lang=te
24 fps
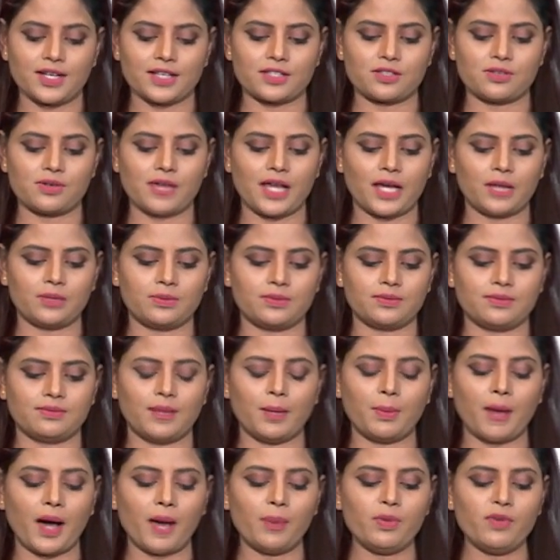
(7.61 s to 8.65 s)
రాస్తున్నాను
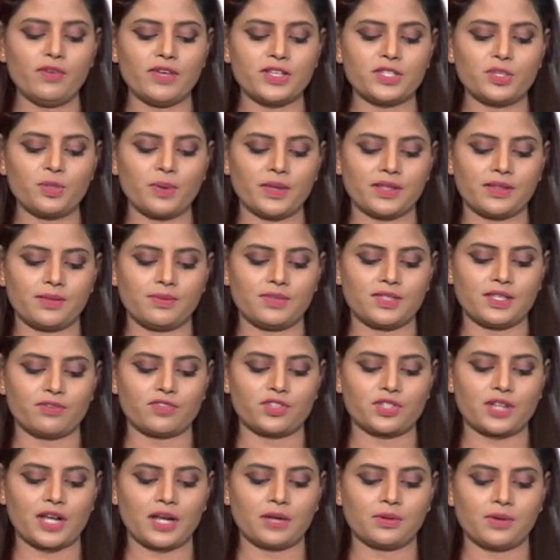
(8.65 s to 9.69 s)
మా బాబు వయసు పద్దెనిమిది
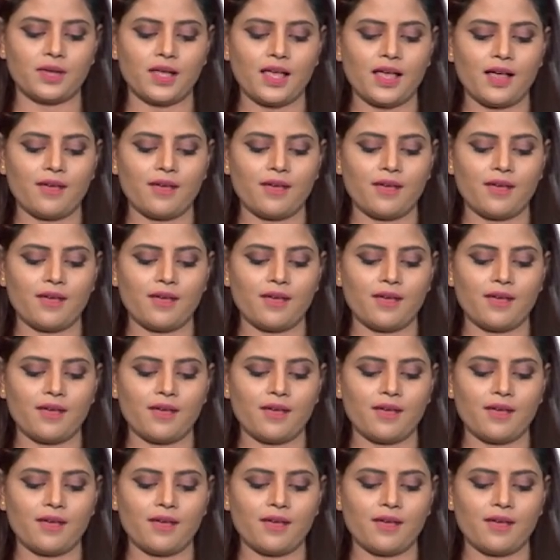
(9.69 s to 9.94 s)
సంవత్సరాలు